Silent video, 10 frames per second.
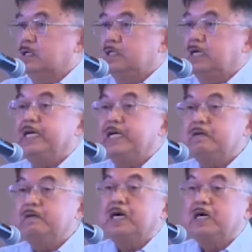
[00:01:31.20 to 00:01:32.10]
Jadi
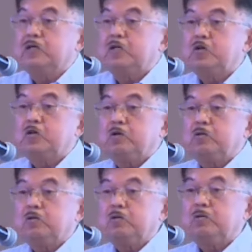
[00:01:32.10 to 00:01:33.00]
itulah
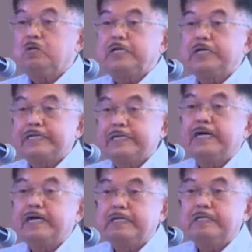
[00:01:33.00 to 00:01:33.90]
yang
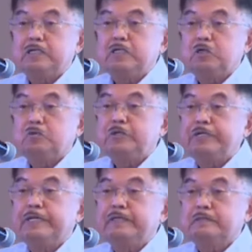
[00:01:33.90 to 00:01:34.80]
terjadi
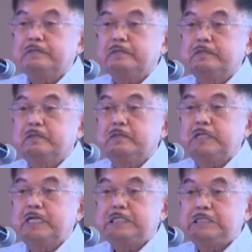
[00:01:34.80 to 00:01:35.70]
kemudian
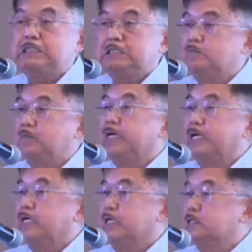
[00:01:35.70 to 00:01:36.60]
dari sisi
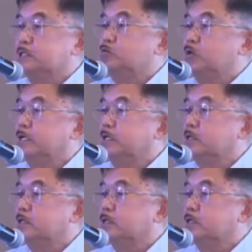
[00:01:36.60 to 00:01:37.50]
pandang kita semuanya.
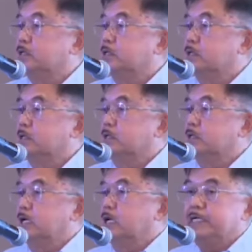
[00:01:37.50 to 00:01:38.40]

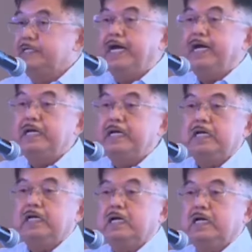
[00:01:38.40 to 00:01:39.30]
Jadi
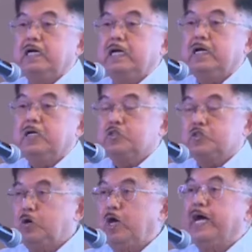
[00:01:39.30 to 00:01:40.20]

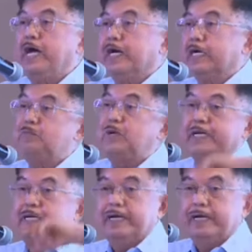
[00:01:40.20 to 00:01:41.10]
soal anggaran kembali
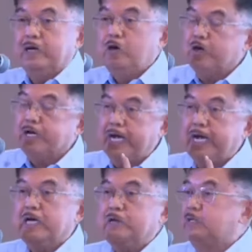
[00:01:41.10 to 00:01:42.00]
ke anggaran. Oke
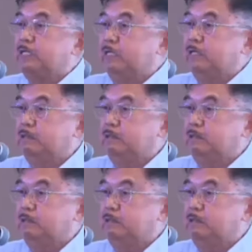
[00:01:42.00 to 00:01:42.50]
anggaran penting.